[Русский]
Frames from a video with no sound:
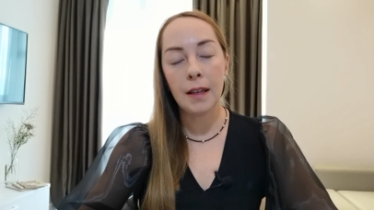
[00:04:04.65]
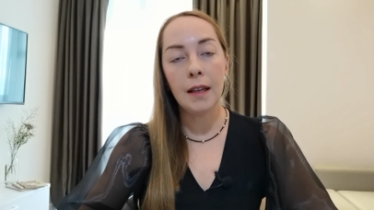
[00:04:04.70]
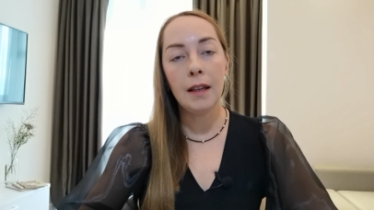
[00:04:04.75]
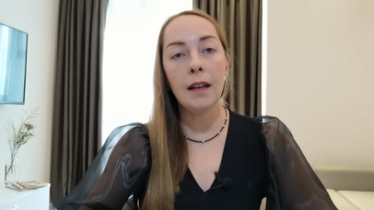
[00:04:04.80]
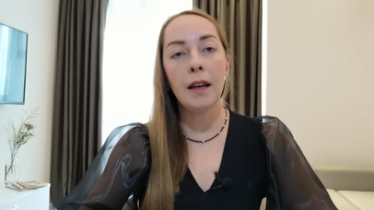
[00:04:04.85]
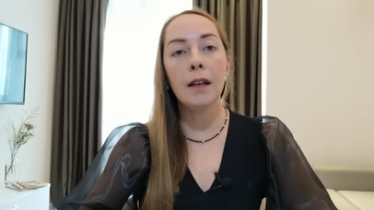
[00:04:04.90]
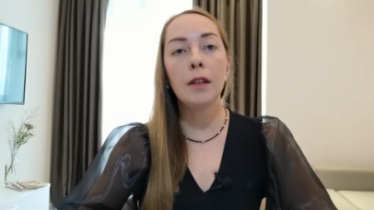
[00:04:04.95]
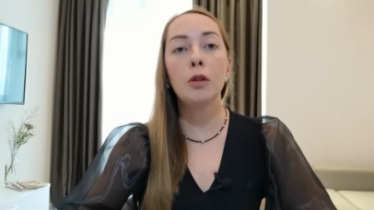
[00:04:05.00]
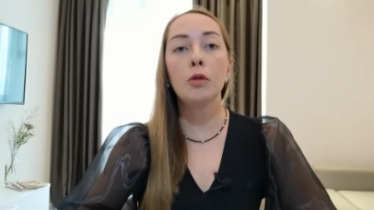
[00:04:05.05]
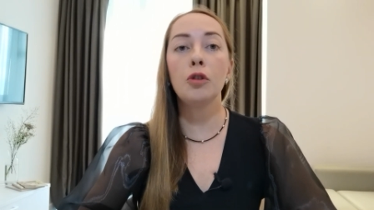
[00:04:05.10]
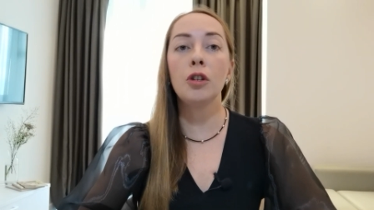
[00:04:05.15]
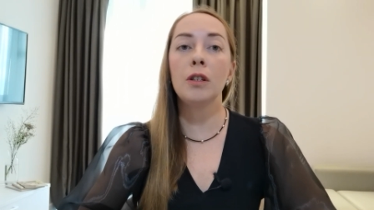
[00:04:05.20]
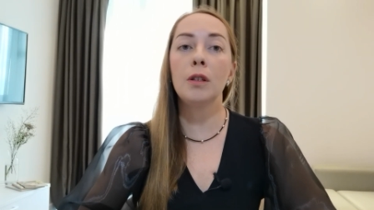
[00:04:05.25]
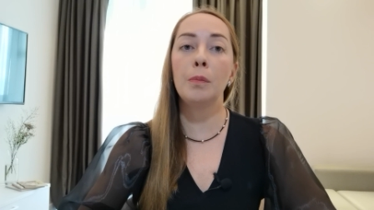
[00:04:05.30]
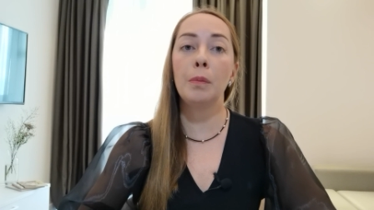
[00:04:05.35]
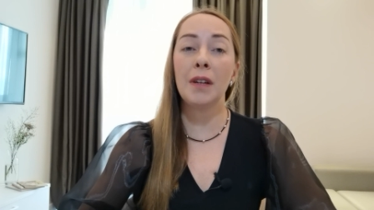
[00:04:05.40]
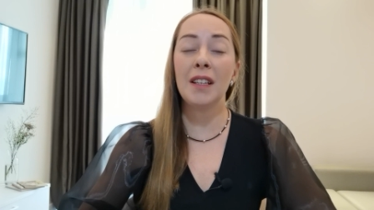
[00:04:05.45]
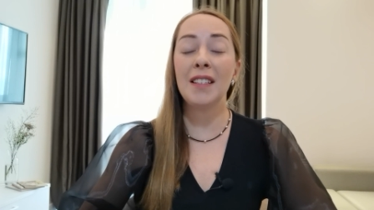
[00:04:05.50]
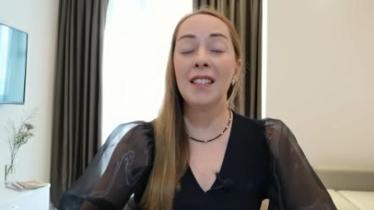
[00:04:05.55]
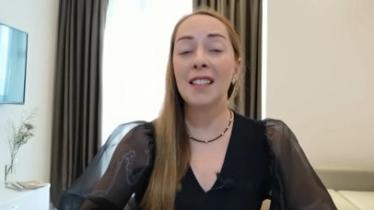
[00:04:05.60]
или это уже
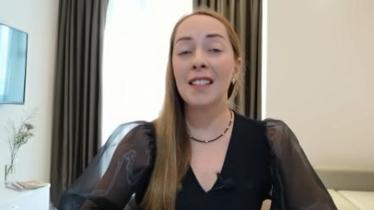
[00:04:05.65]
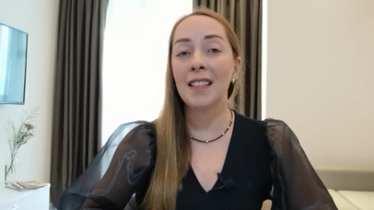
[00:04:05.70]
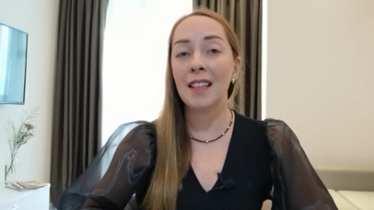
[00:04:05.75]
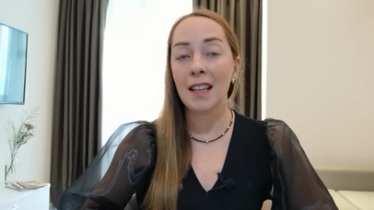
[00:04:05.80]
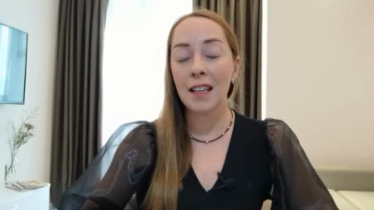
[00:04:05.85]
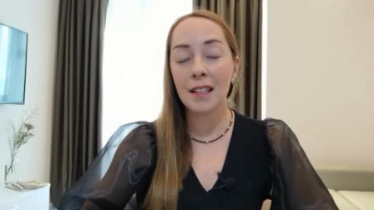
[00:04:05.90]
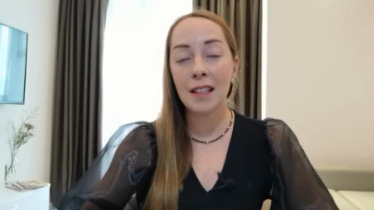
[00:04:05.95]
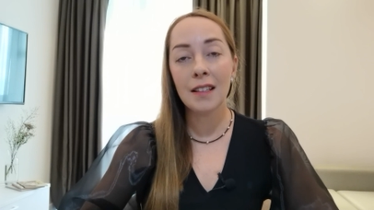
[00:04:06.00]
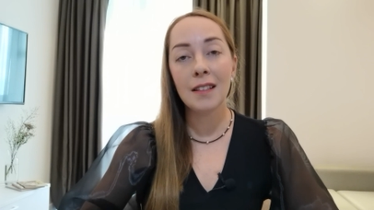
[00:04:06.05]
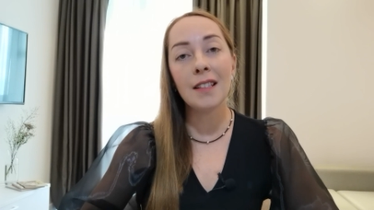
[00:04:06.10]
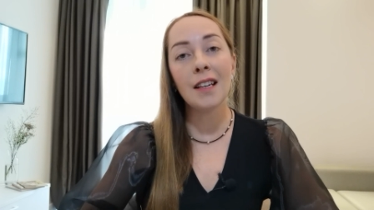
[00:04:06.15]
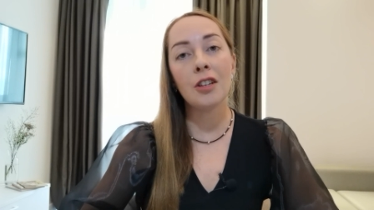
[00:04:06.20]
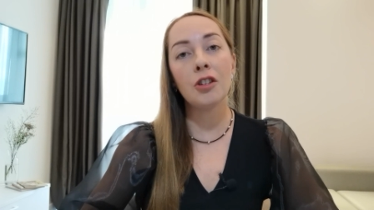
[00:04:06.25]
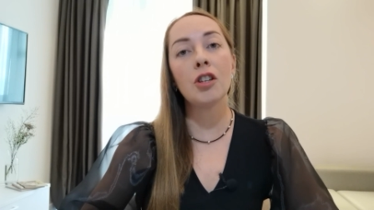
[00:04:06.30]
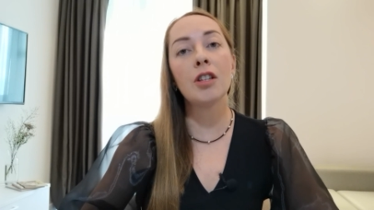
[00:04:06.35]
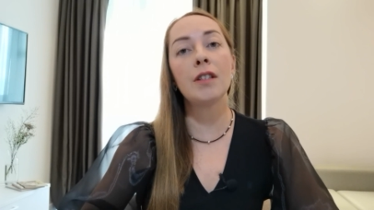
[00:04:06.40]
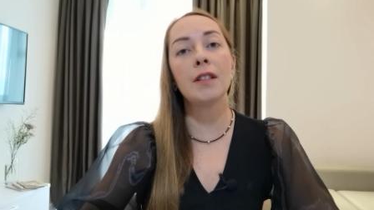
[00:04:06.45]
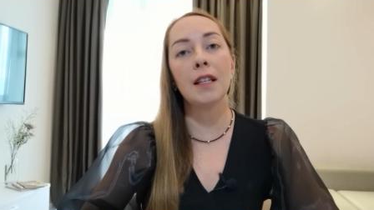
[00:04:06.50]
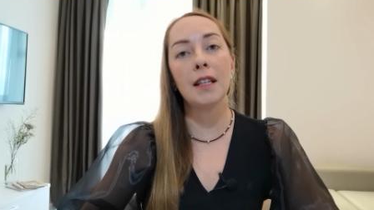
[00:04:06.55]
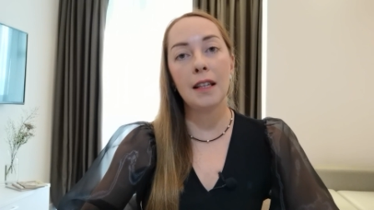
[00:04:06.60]
депрессия средней
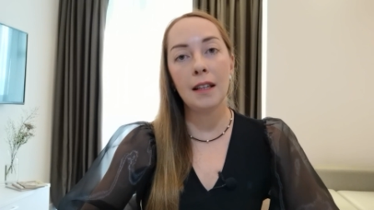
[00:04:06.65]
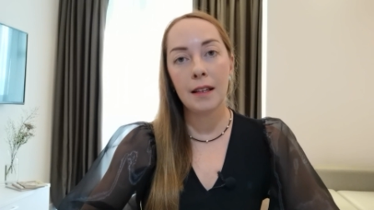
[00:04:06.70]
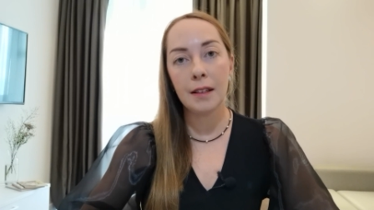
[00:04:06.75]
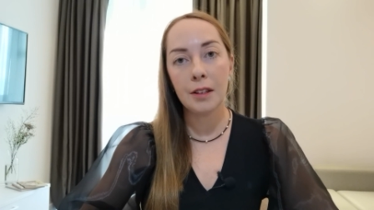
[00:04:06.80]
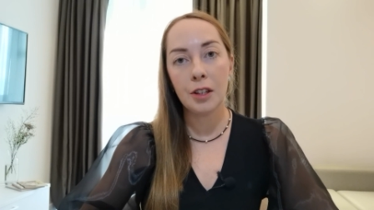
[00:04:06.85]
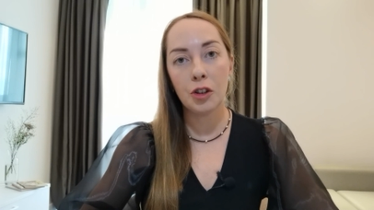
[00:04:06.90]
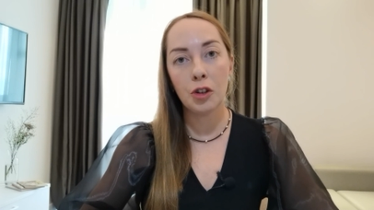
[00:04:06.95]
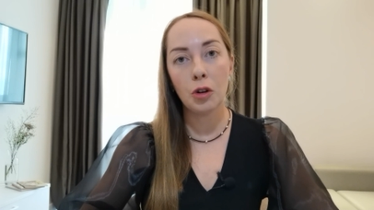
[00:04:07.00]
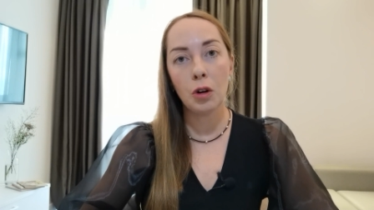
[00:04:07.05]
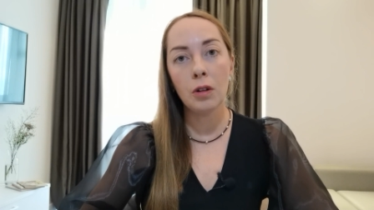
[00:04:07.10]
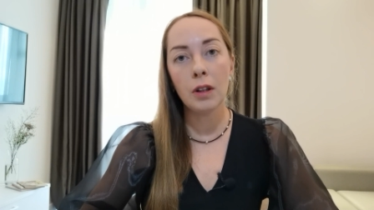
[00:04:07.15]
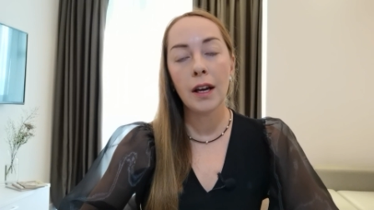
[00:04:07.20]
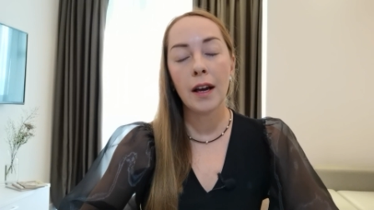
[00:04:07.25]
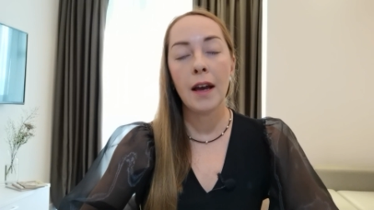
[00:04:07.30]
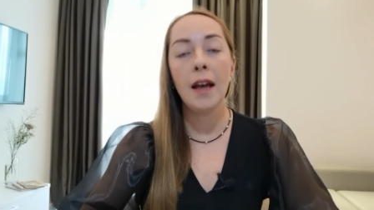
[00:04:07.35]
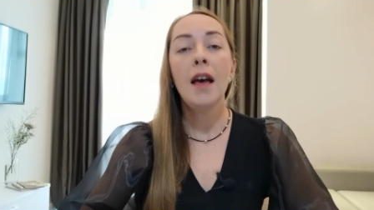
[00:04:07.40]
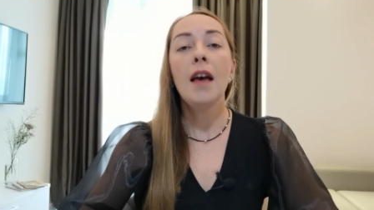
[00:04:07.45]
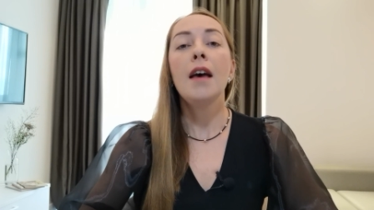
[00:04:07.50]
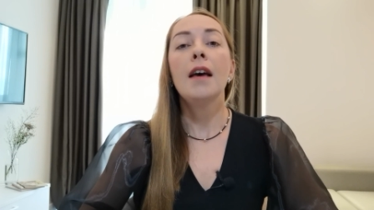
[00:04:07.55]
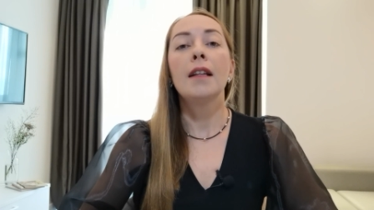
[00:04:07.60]
тяжести или
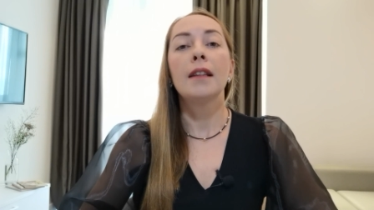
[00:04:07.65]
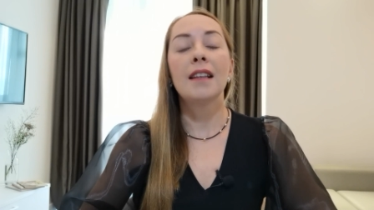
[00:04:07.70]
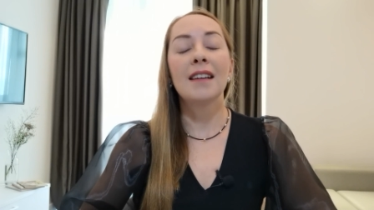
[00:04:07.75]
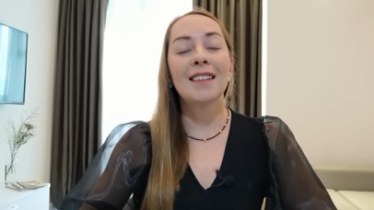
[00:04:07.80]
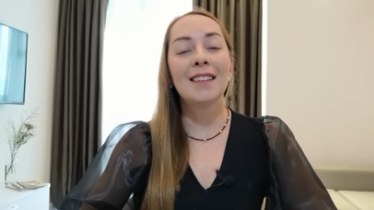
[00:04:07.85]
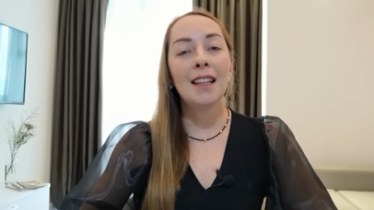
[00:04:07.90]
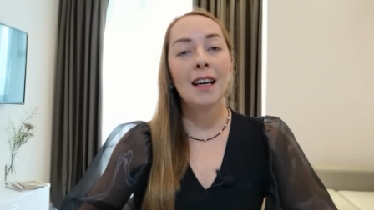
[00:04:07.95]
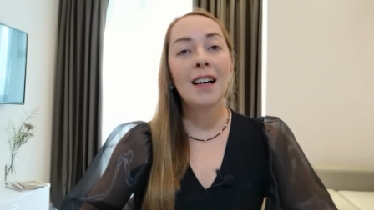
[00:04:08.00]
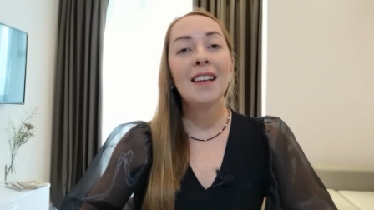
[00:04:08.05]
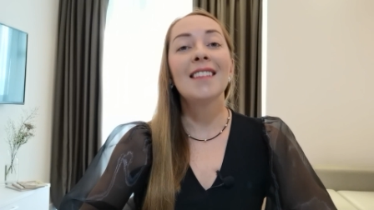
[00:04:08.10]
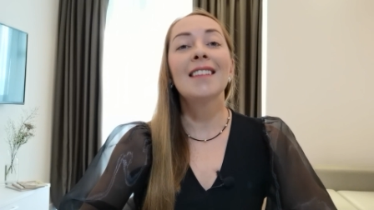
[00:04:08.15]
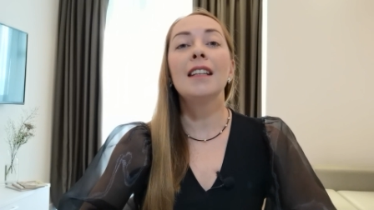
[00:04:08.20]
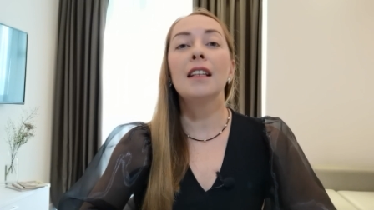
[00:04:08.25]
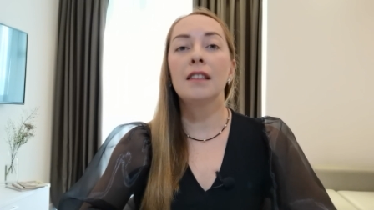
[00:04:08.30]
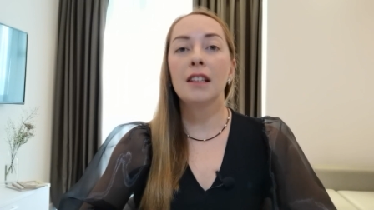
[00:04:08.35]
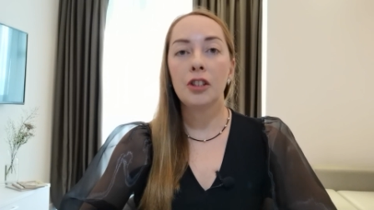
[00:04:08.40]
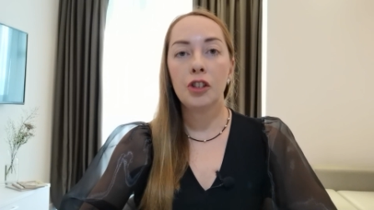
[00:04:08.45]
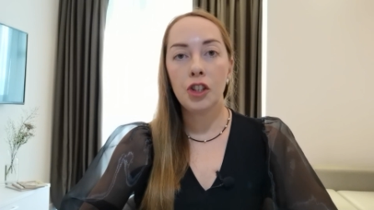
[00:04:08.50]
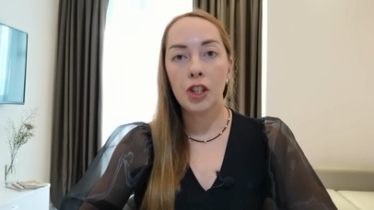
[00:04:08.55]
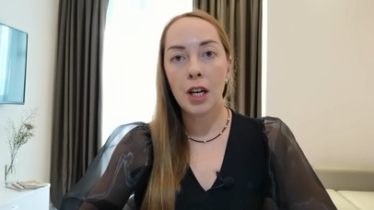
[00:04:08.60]
тяжелая, тогда
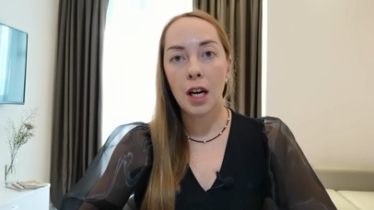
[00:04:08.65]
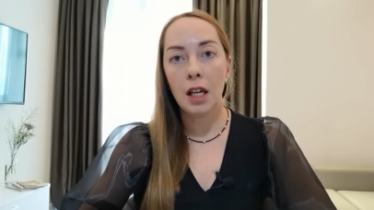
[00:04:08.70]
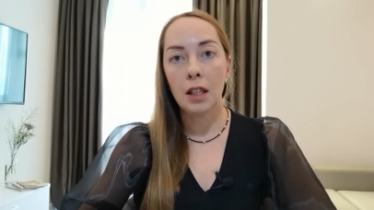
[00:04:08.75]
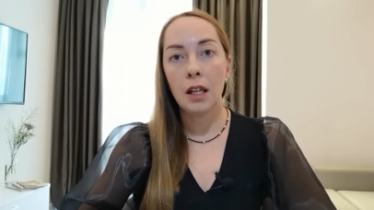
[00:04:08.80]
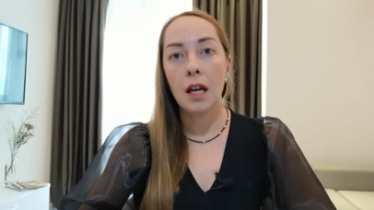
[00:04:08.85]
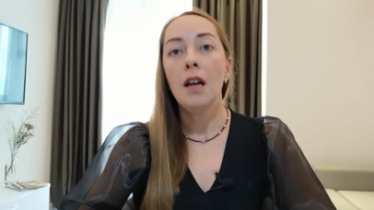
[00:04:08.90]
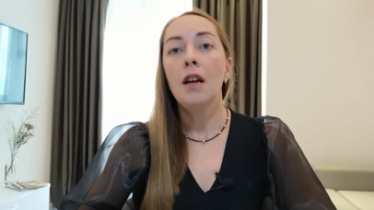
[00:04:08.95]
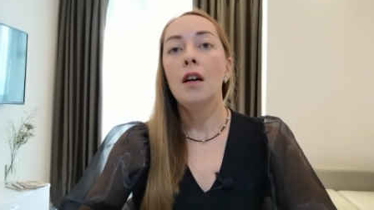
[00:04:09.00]
для начала